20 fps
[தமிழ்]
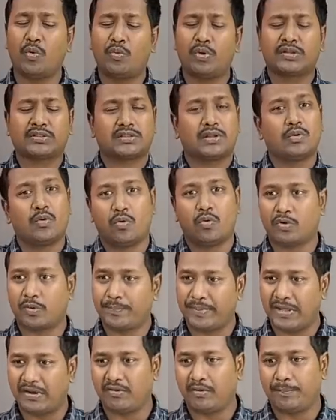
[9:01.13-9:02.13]
ஒவ்வொருத்தவங்க ஒவ்வொரு
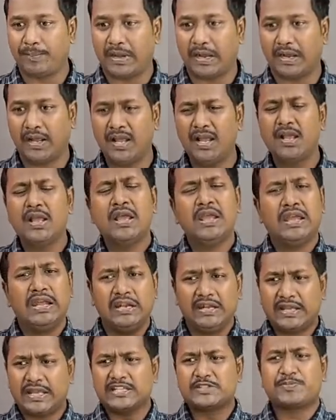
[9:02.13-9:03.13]
பேர் வைப்பாங்க
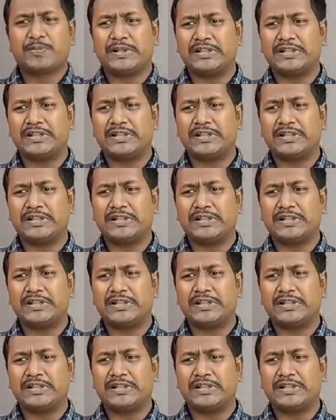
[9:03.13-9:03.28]
இன்கேஸ்